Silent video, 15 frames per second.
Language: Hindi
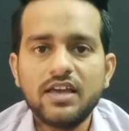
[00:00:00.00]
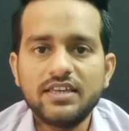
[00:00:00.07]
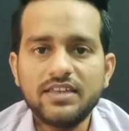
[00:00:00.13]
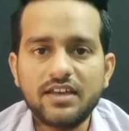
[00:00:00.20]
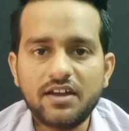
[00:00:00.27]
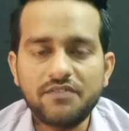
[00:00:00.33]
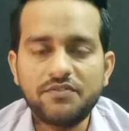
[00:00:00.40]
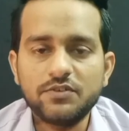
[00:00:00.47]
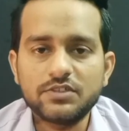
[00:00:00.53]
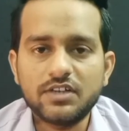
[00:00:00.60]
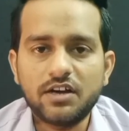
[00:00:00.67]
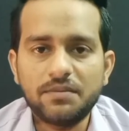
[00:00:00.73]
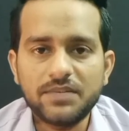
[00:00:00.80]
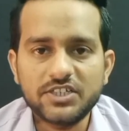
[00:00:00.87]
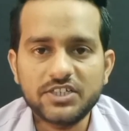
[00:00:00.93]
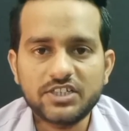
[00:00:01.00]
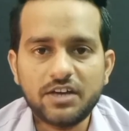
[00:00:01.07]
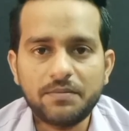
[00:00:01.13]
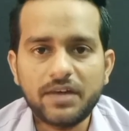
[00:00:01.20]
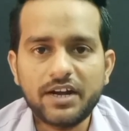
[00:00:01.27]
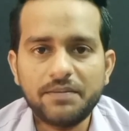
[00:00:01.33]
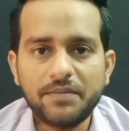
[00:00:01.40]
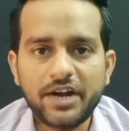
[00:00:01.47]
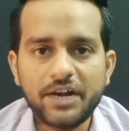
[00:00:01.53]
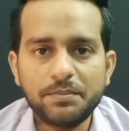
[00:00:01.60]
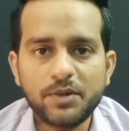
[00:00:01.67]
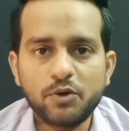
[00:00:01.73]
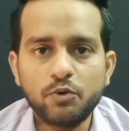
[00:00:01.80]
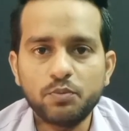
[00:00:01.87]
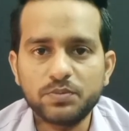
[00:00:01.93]
ये कन्फ्यूज़न हमेशा हमारे माइंड
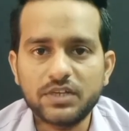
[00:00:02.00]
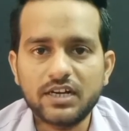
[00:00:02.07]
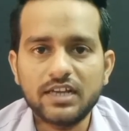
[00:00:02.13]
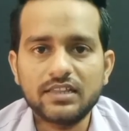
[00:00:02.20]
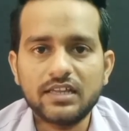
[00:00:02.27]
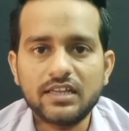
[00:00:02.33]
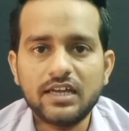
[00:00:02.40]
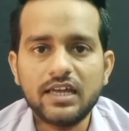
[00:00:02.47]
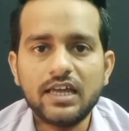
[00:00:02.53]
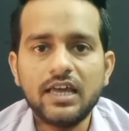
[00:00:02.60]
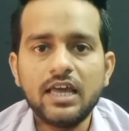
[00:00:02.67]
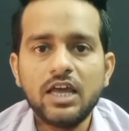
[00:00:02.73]
में घूमता रहता है